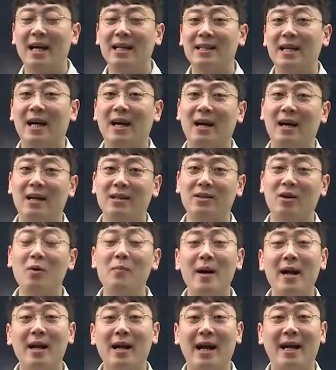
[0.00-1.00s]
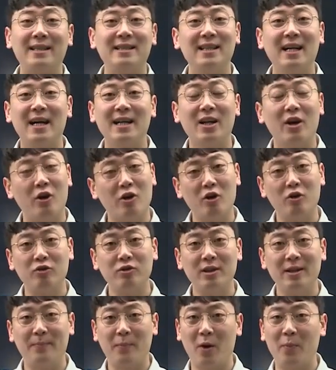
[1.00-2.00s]
자, 정말 같이 가기
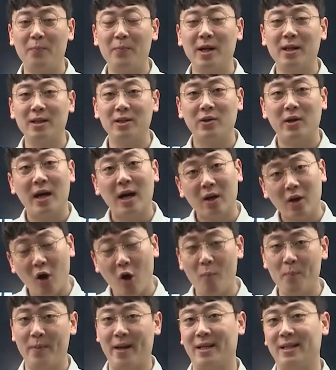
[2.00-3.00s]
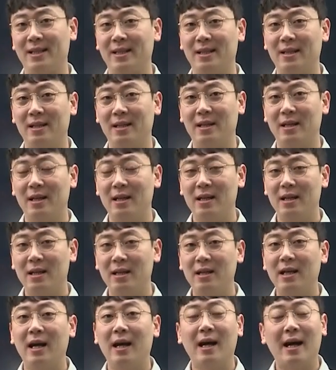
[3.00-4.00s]
어려운 이 퍼펙트와 컴팩트
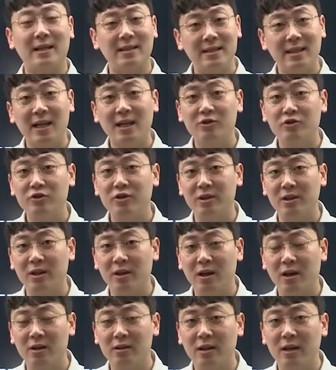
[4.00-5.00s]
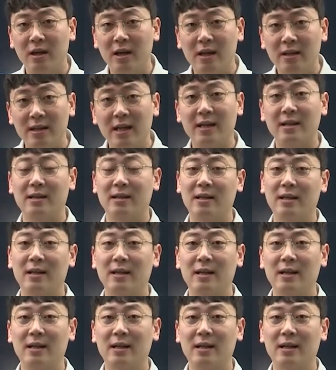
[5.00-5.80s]
이게 같이 갈 수 있는 건 그냥